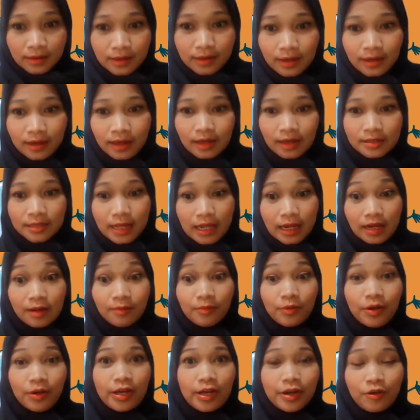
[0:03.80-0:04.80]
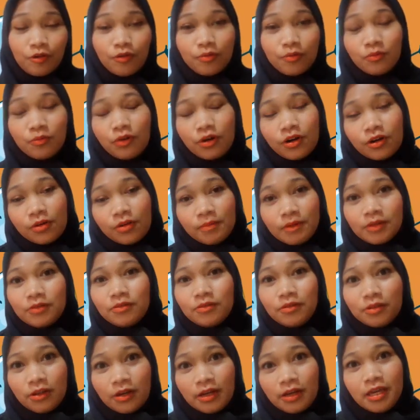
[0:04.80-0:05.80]
Oke, okay. Assalamualaikum
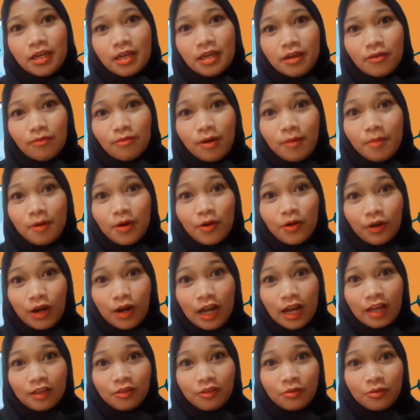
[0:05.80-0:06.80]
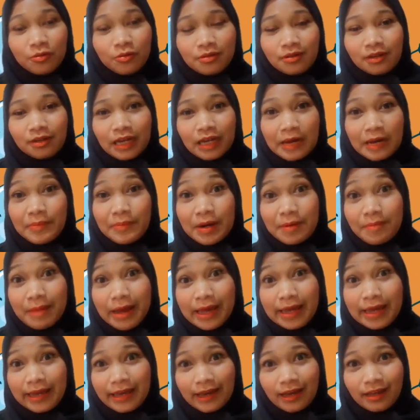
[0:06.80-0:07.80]
warahmatullahi wabarakatuh. Kabar
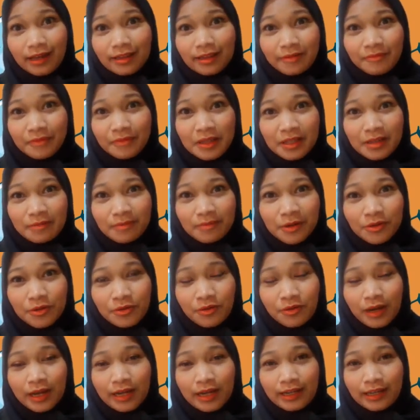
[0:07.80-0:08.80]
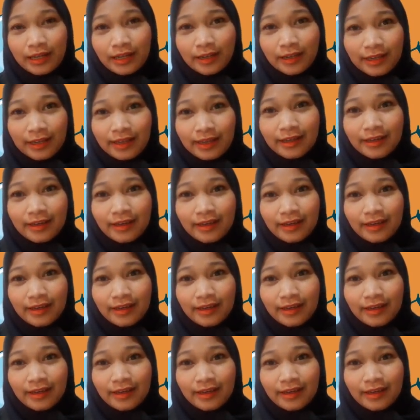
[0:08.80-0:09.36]
baik ya teman-teman untuk hari ini.